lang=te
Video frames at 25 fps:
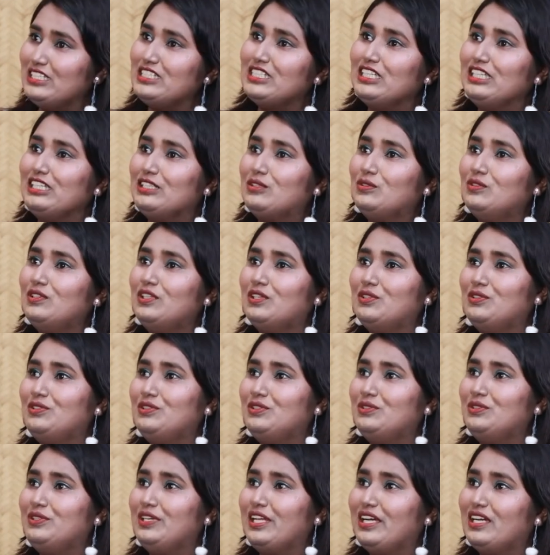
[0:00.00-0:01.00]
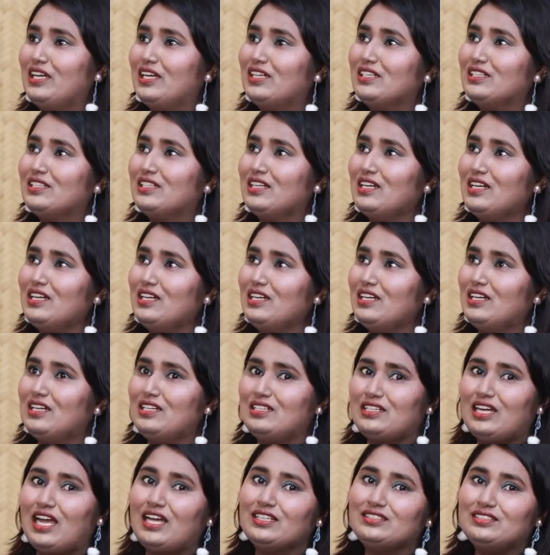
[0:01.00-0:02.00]
ఇది చేయకుండా ఉండుంటే కనుక
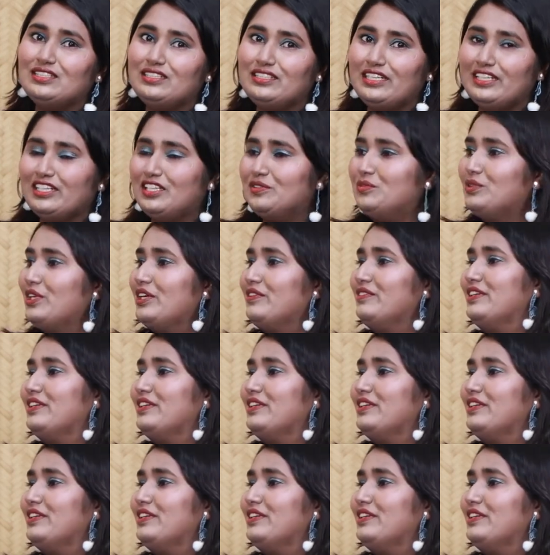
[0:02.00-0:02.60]
అసలు నేను ఎవరు